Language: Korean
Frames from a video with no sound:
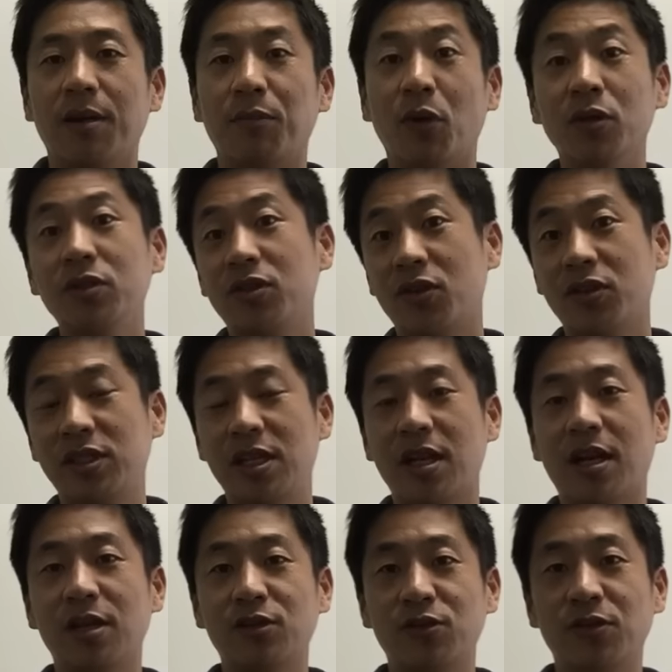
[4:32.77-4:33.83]
먼저
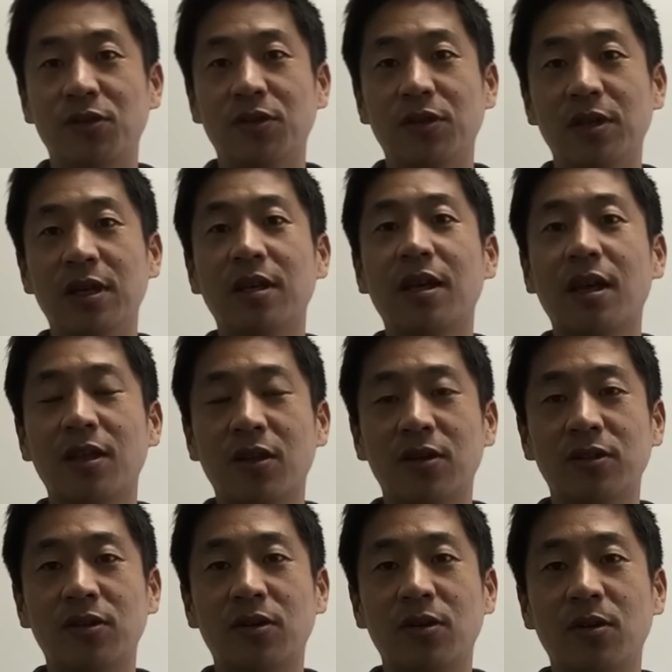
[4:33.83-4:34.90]
시작할 수 있게
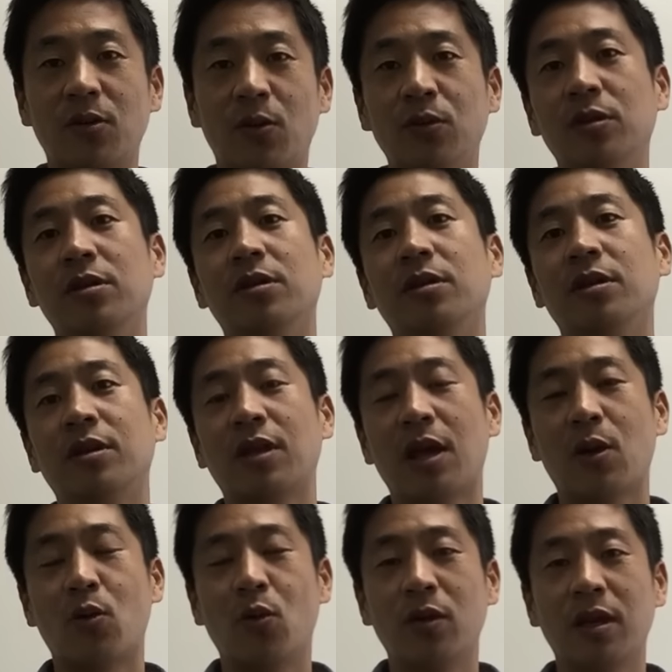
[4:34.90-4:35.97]
되어서 오늘 이렇게
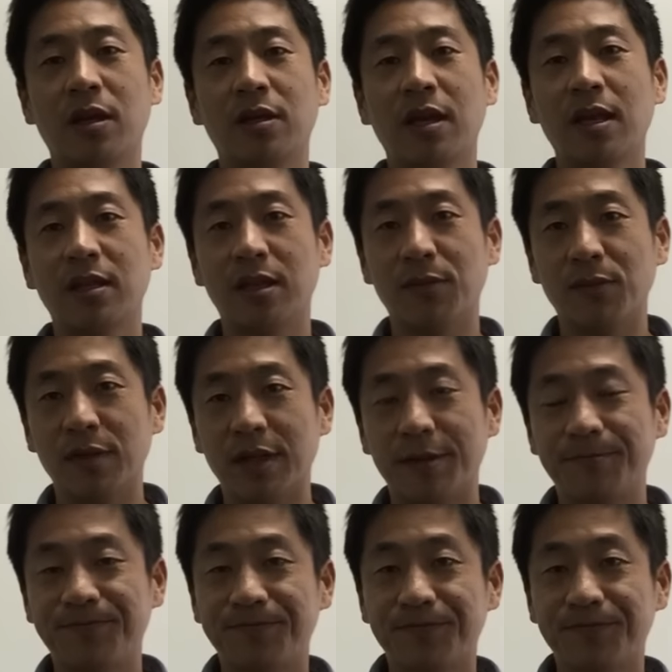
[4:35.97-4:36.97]
공개를 해드립니다.